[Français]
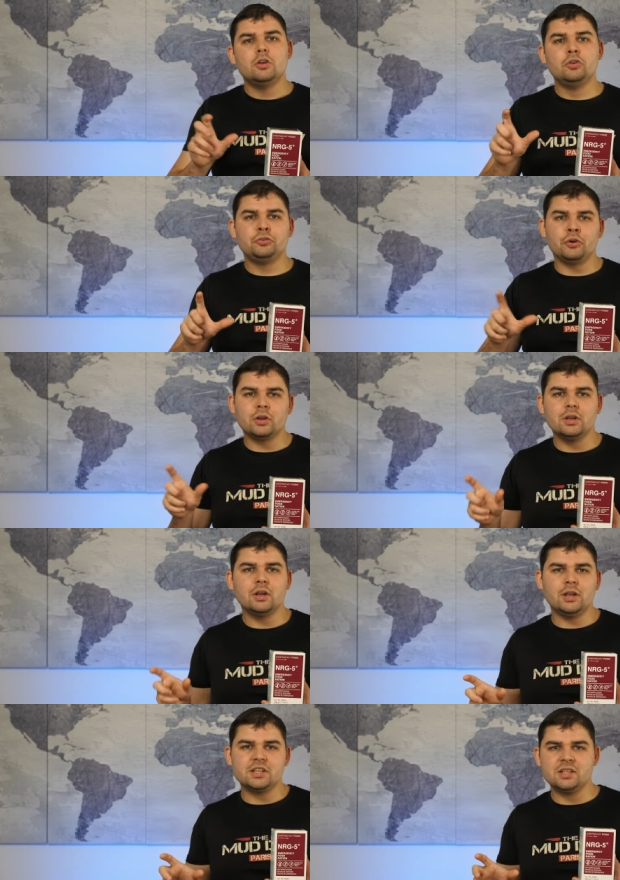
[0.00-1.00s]
Le temps que
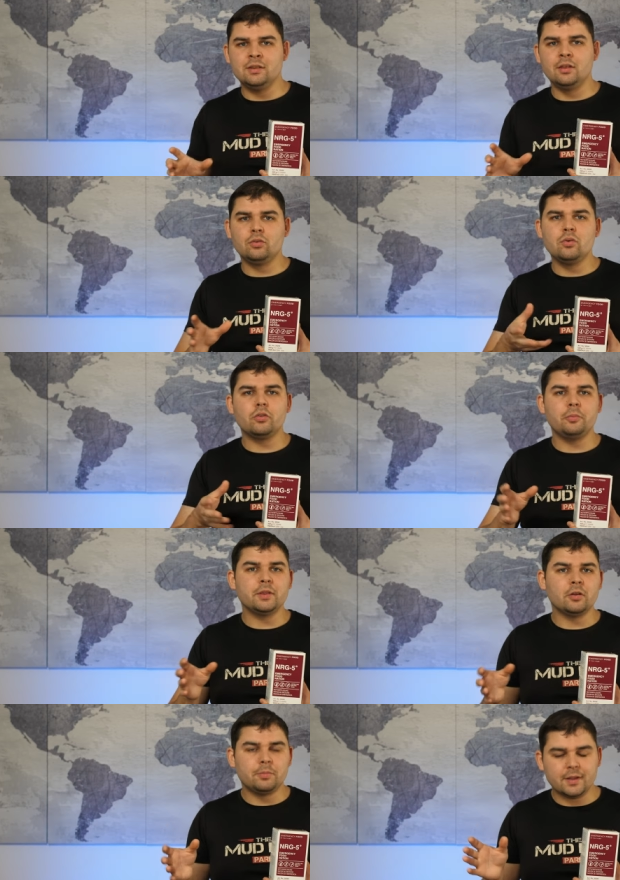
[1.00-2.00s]
la chaîne des secours se
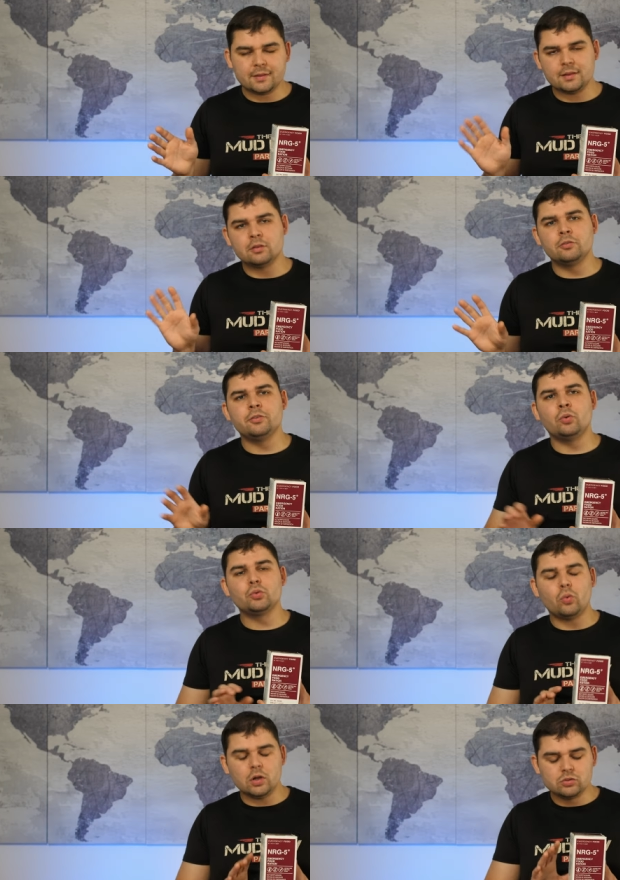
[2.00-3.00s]
mette en place, c'est environ
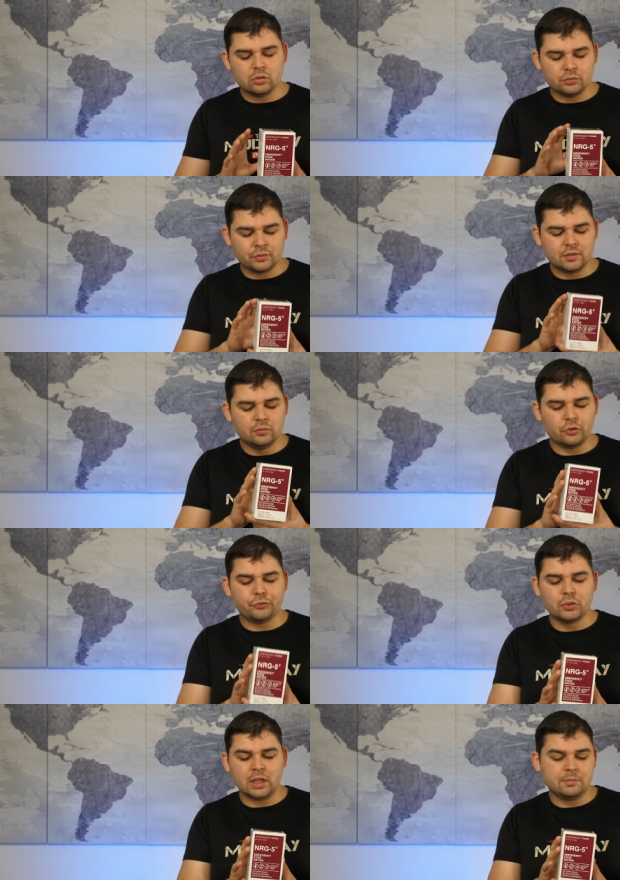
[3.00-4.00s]
3 jours. Donc si vous en
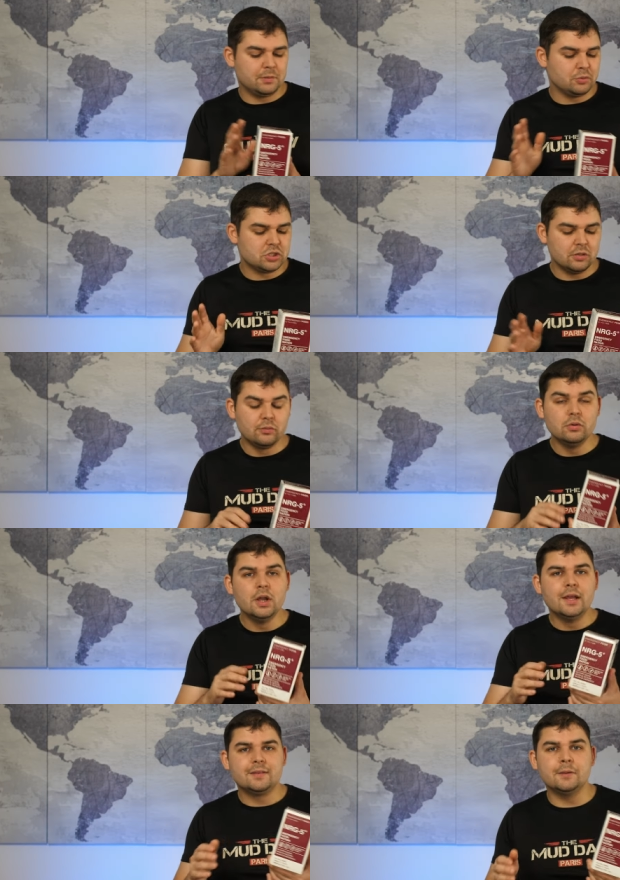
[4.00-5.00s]
stockez un petit peu chez vous,
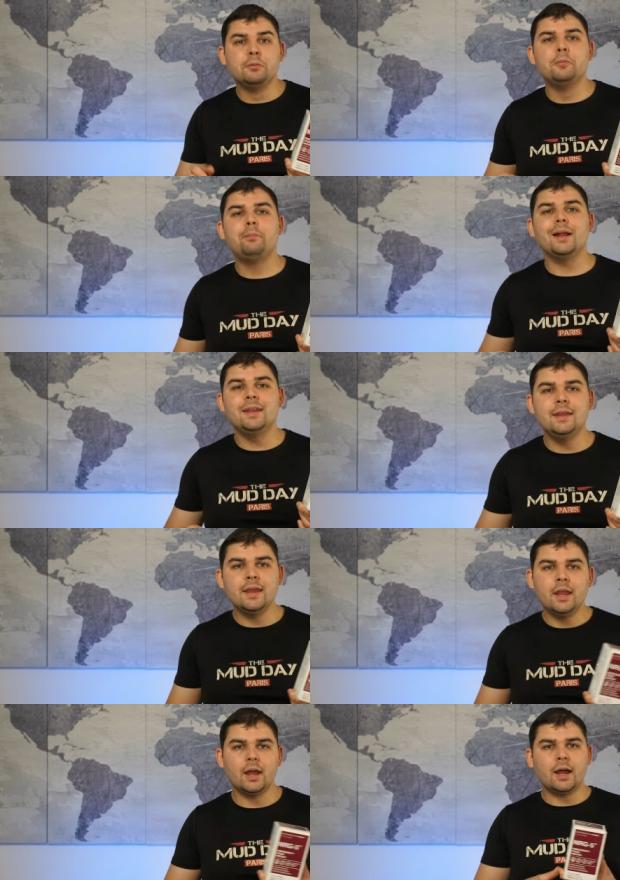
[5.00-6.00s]
ça peut
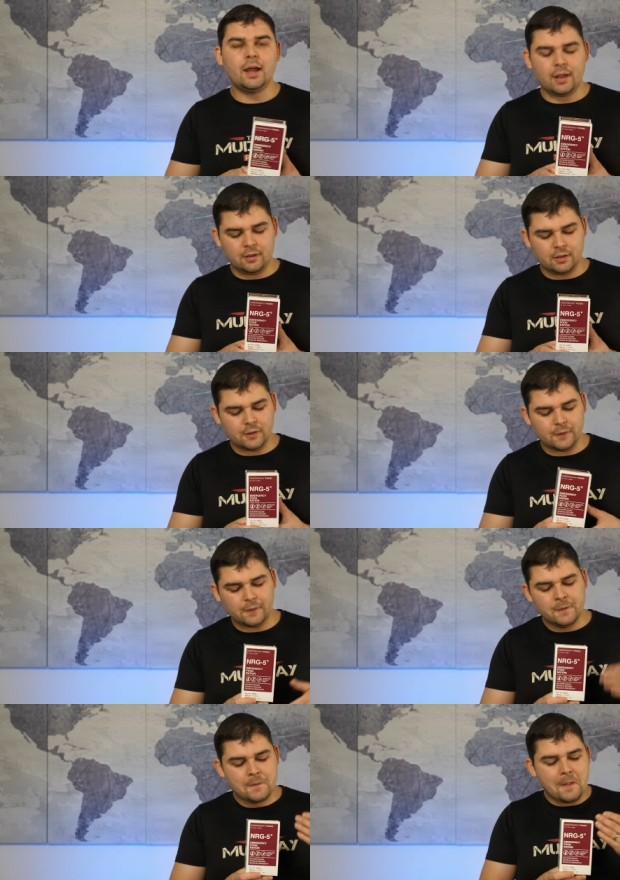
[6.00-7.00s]
pallier
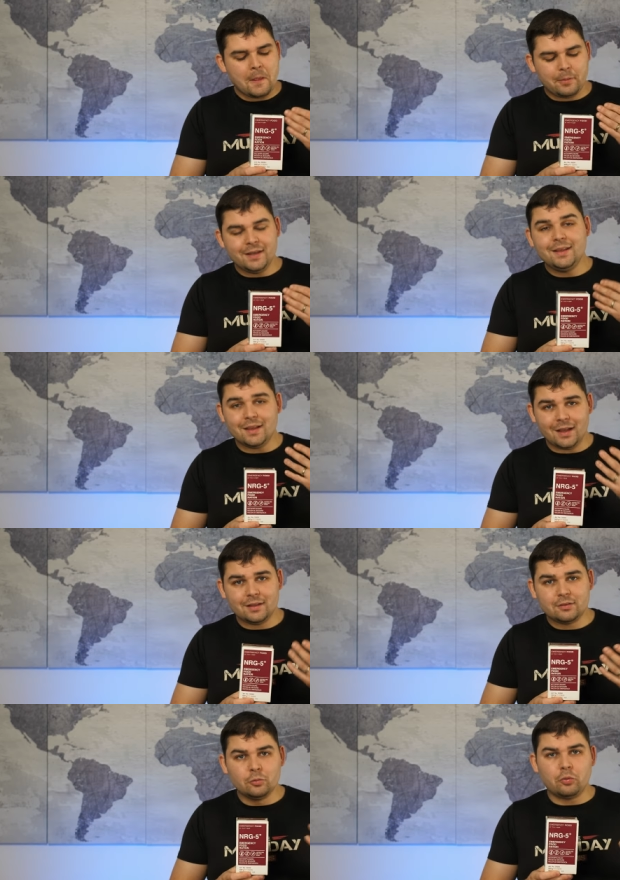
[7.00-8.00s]
à, pallier
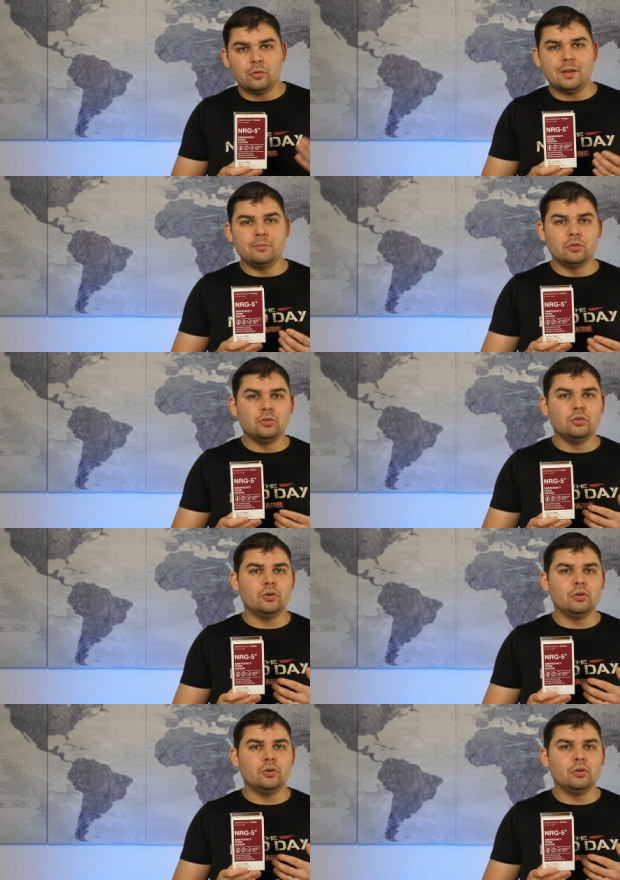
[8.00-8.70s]
à ce problème